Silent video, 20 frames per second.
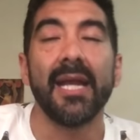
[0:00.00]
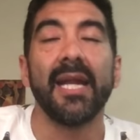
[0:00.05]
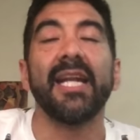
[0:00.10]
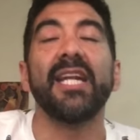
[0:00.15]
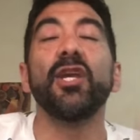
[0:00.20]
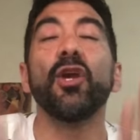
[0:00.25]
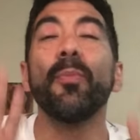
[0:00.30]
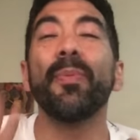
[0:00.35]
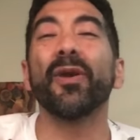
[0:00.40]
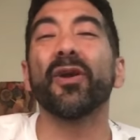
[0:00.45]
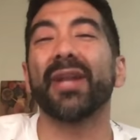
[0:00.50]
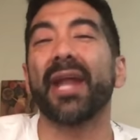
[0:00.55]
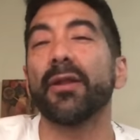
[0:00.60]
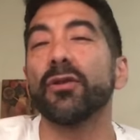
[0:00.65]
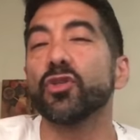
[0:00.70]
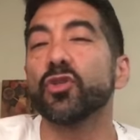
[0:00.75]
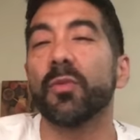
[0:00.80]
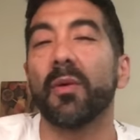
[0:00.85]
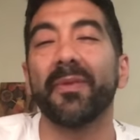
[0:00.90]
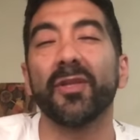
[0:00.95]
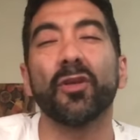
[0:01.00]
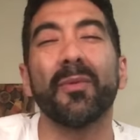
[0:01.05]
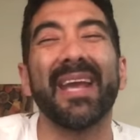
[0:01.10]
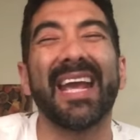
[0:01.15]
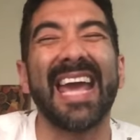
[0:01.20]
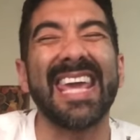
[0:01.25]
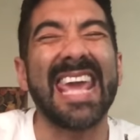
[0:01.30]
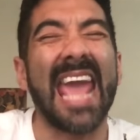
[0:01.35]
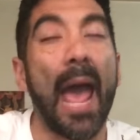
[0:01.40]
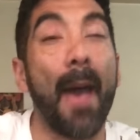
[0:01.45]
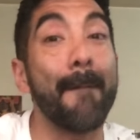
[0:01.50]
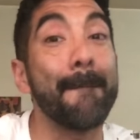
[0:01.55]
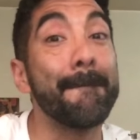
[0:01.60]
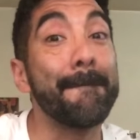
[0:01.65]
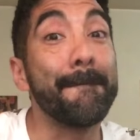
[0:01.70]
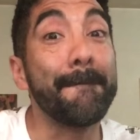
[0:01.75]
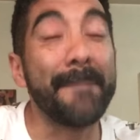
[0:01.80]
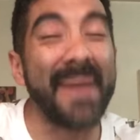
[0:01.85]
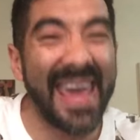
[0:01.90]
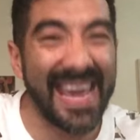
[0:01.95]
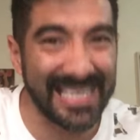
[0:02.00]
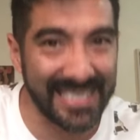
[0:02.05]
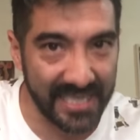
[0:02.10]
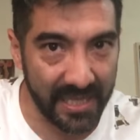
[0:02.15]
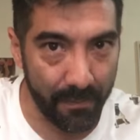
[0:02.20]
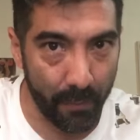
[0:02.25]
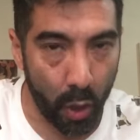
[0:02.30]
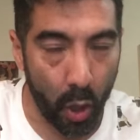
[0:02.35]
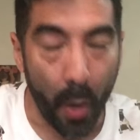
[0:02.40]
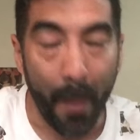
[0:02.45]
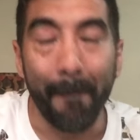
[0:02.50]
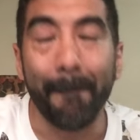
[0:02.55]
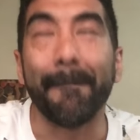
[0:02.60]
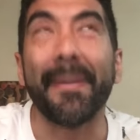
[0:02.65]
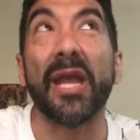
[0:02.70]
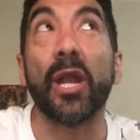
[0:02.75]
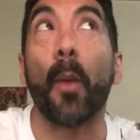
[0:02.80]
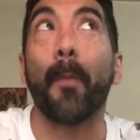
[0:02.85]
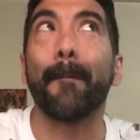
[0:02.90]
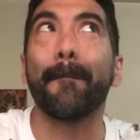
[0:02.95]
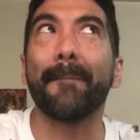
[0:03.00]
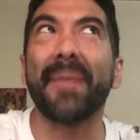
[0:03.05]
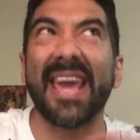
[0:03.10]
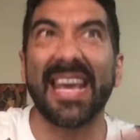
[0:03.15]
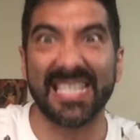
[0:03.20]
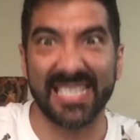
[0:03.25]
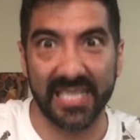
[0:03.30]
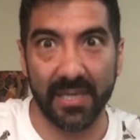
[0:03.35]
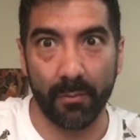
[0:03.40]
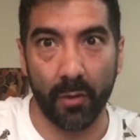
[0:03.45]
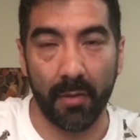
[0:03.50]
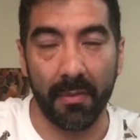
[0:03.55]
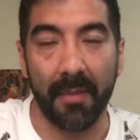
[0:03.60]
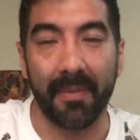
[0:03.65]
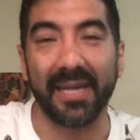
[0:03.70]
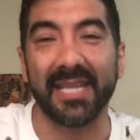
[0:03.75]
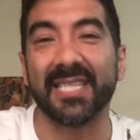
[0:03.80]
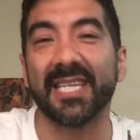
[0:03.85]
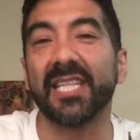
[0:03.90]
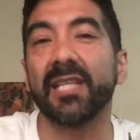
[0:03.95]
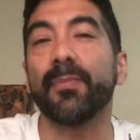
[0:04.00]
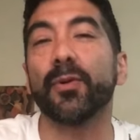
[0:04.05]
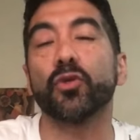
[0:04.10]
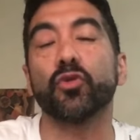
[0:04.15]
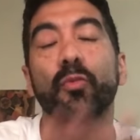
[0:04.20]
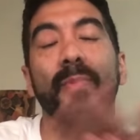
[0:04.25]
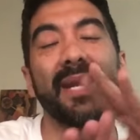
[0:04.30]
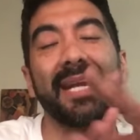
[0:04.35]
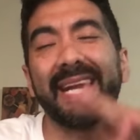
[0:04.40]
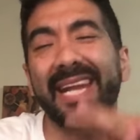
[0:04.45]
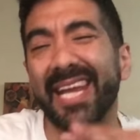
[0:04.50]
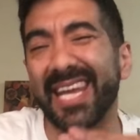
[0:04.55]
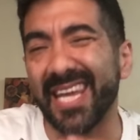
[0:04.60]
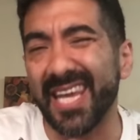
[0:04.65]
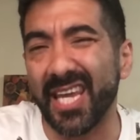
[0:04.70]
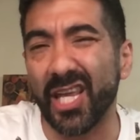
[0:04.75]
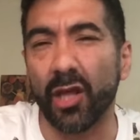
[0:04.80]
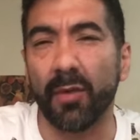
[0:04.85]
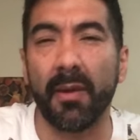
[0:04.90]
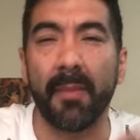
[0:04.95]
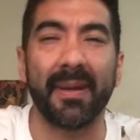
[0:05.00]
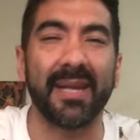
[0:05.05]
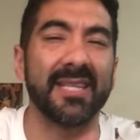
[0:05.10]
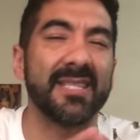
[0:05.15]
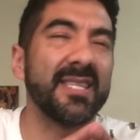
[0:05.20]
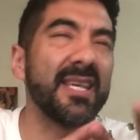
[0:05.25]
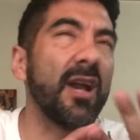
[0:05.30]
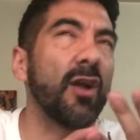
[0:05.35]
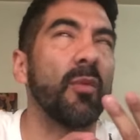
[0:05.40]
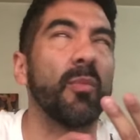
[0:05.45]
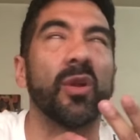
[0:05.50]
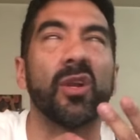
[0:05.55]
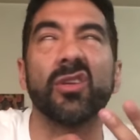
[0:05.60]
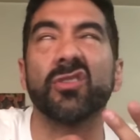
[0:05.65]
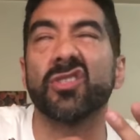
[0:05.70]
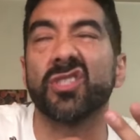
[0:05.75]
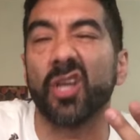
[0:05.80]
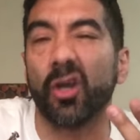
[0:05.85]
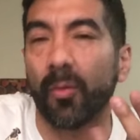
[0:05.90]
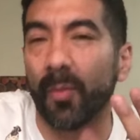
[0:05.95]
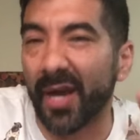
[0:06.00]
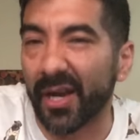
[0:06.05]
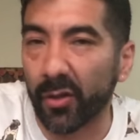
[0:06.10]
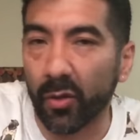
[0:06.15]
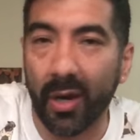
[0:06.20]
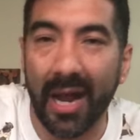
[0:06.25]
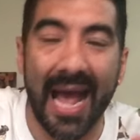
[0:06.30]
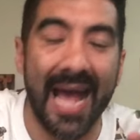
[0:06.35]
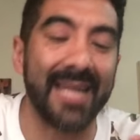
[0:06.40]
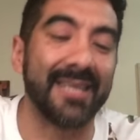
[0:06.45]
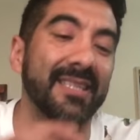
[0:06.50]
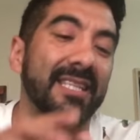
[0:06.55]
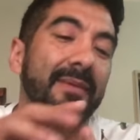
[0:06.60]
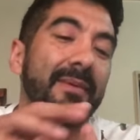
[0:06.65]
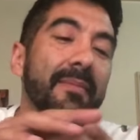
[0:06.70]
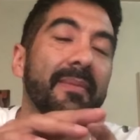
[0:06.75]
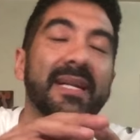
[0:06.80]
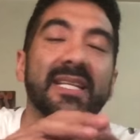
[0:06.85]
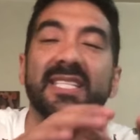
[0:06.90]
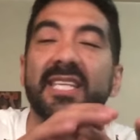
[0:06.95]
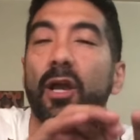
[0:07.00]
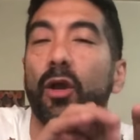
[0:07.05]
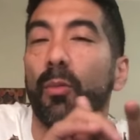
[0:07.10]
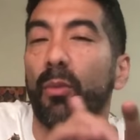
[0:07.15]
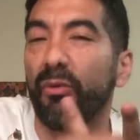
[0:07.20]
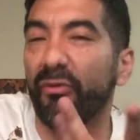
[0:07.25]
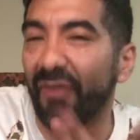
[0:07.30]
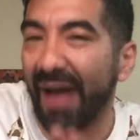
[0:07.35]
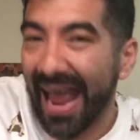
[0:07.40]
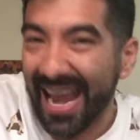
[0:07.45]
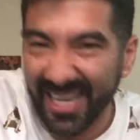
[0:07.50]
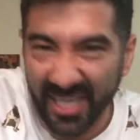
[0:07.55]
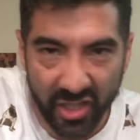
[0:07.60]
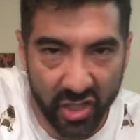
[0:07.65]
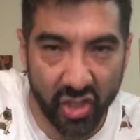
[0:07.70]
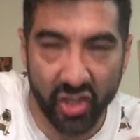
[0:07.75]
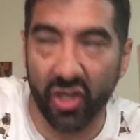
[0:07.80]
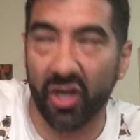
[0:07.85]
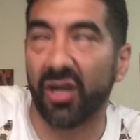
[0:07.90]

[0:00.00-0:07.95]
Leo Pecoraro en su momento me caía pésimo, pero pésimo. Me parecía tipo súper creído, me parecía como, no sé, como arrogante, me parecía como falso.